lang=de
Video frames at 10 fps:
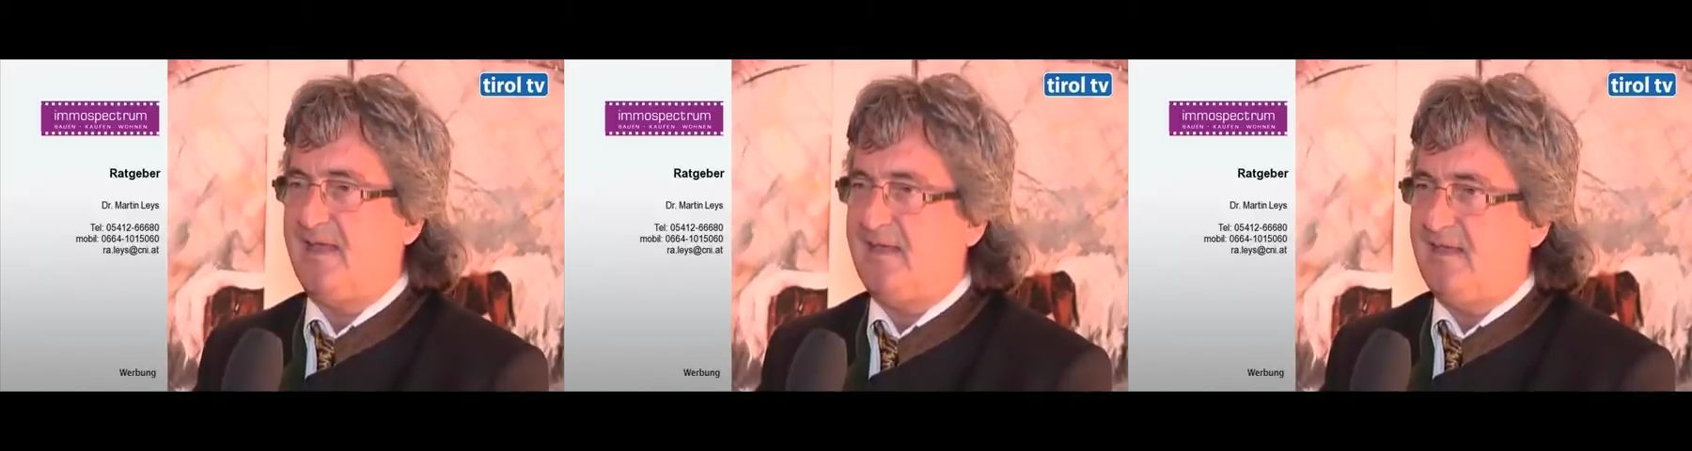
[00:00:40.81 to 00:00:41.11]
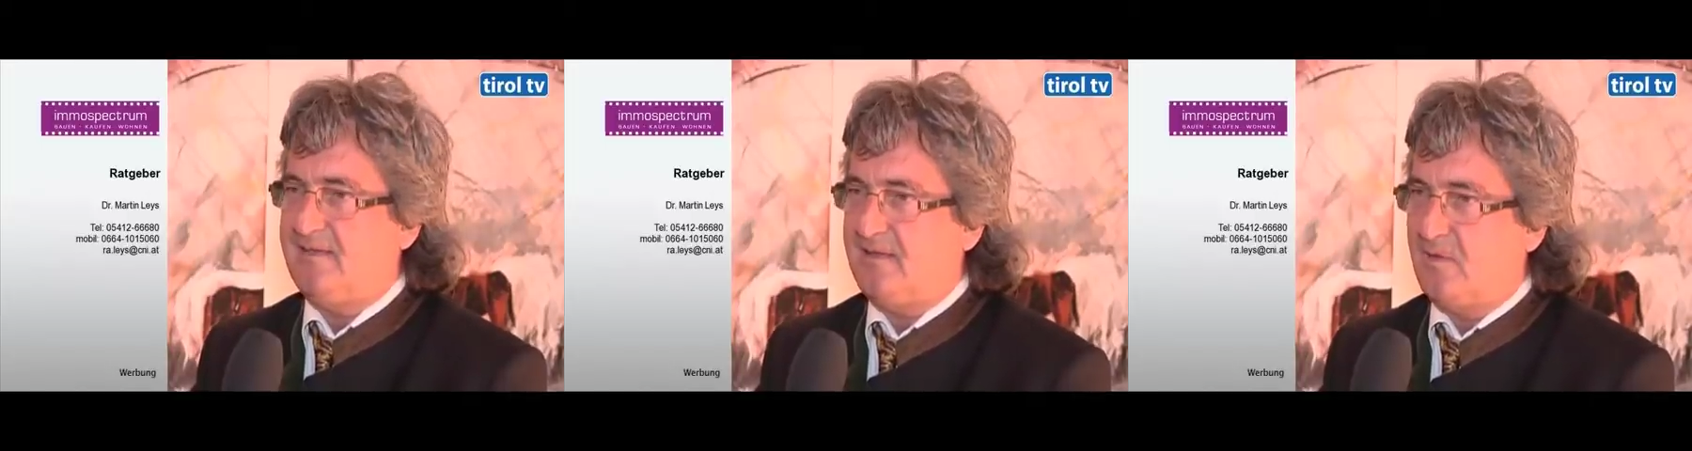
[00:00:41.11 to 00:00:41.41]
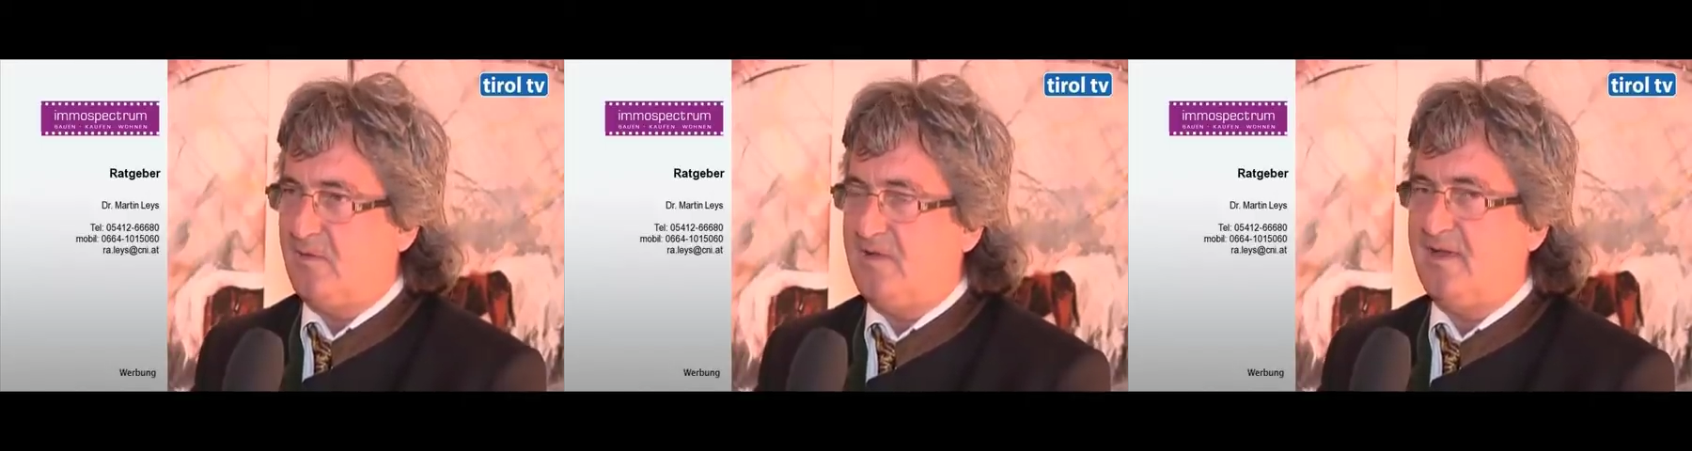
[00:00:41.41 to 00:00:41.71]
in
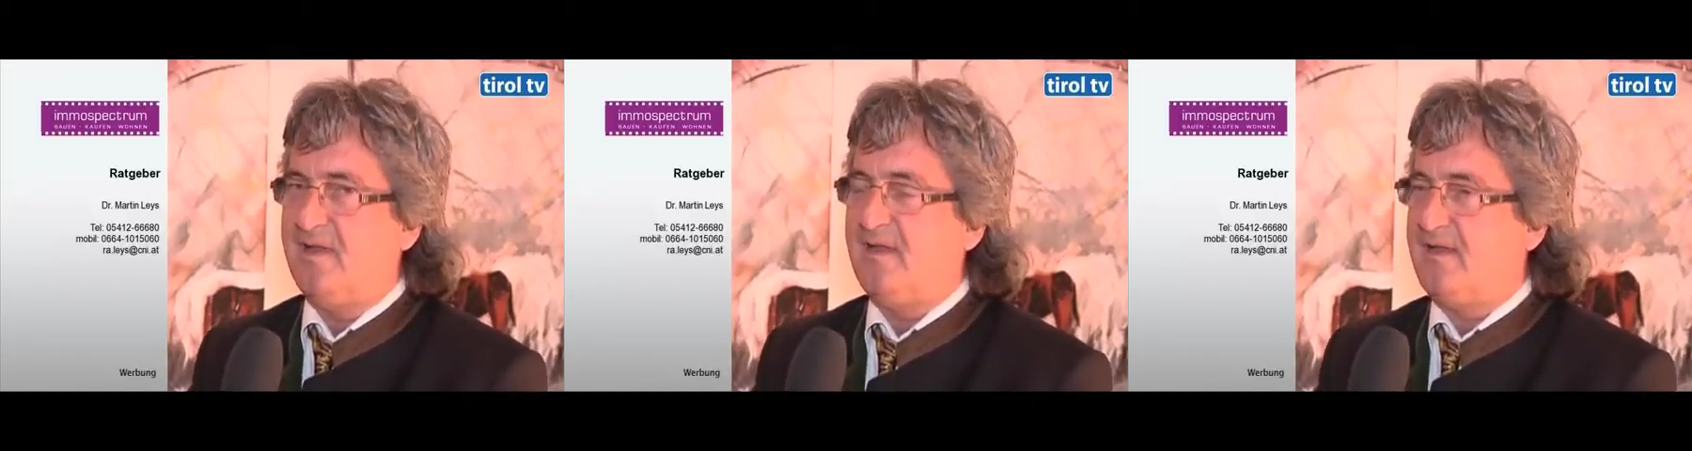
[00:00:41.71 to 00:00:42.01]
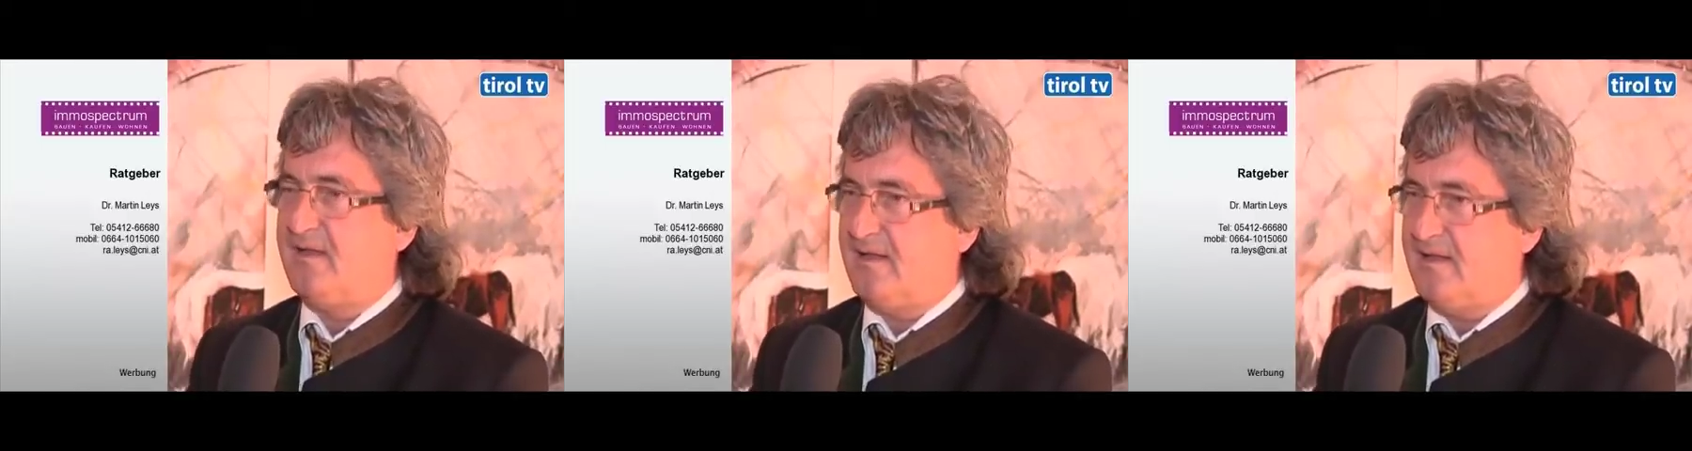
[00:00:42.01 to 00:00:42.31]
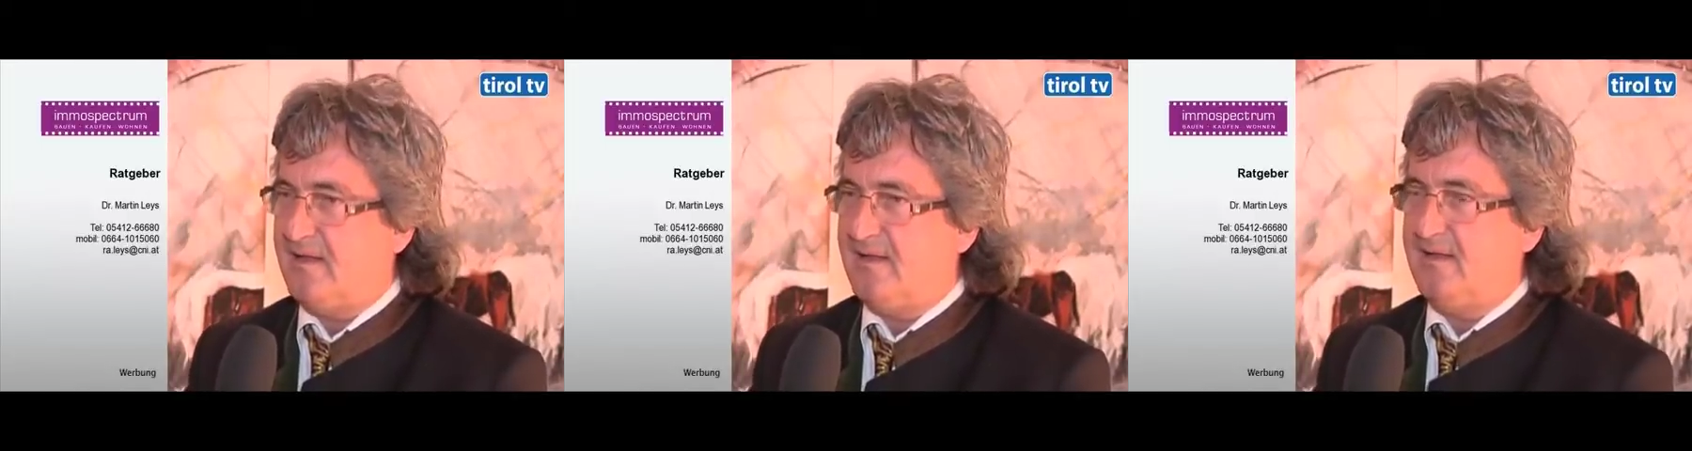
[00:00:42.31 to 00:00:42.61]
Tirol
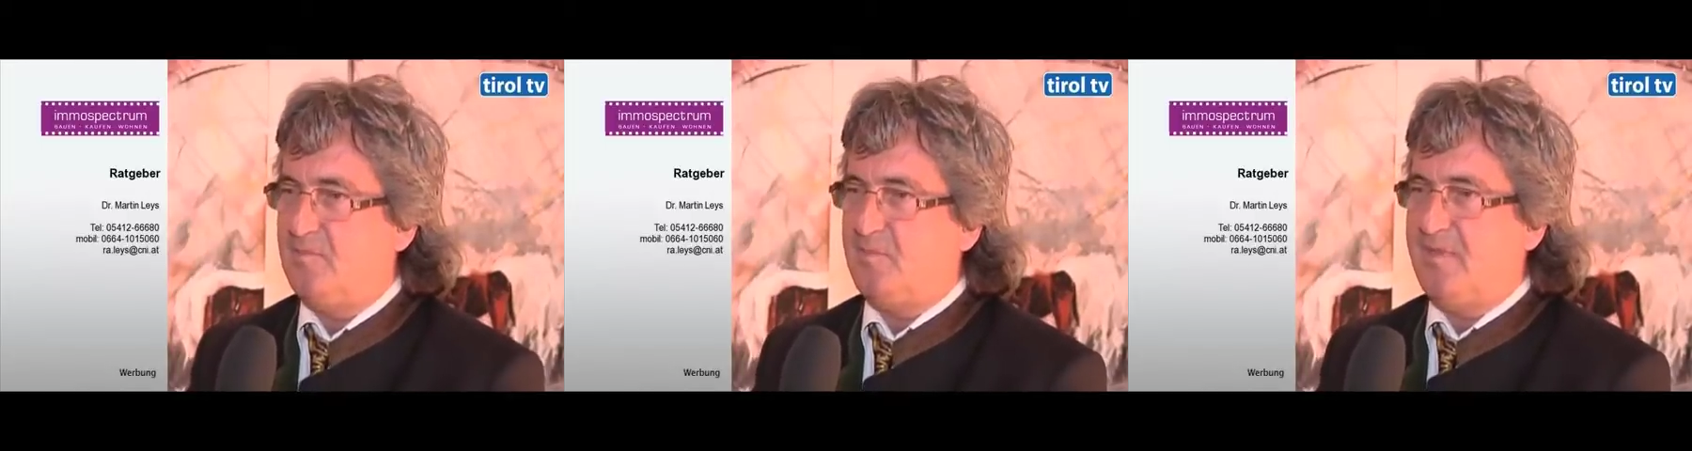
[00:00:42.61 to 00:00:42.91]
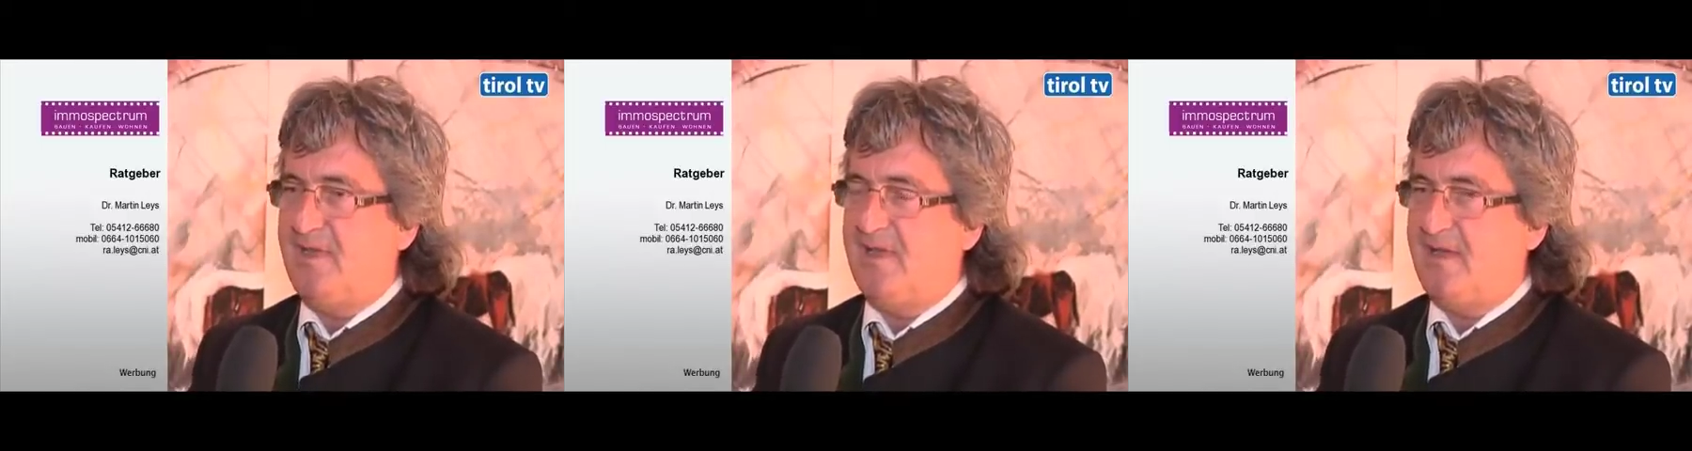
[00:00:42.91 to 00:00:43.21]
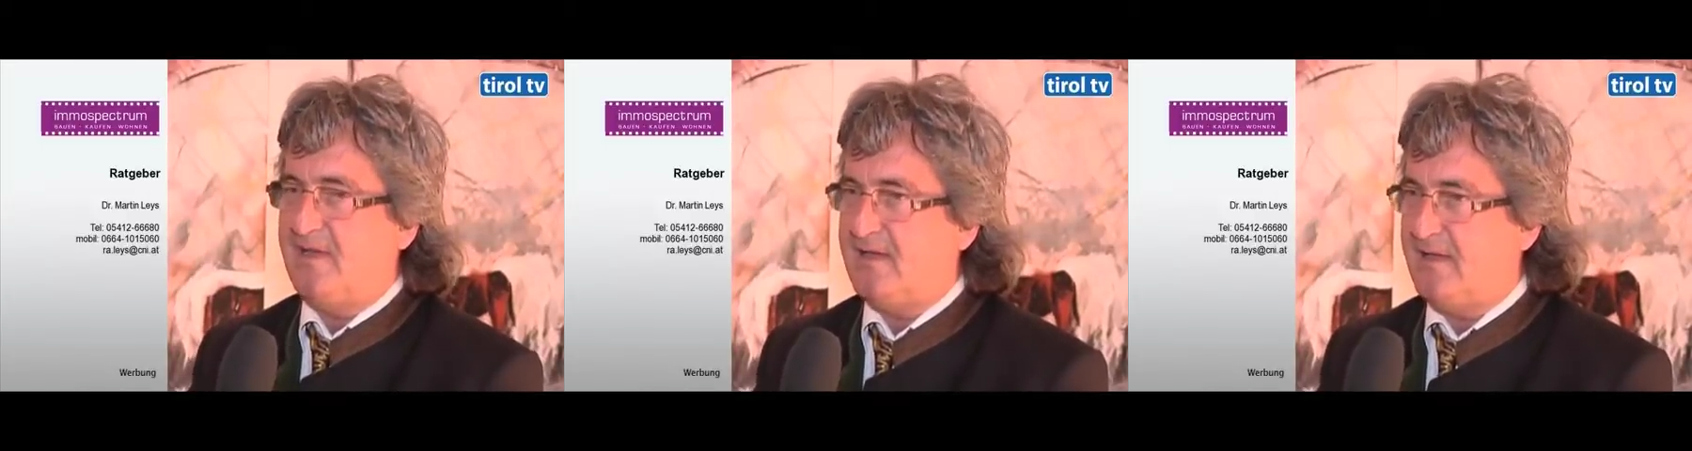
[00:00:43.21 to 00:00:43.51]
eine Immobilie,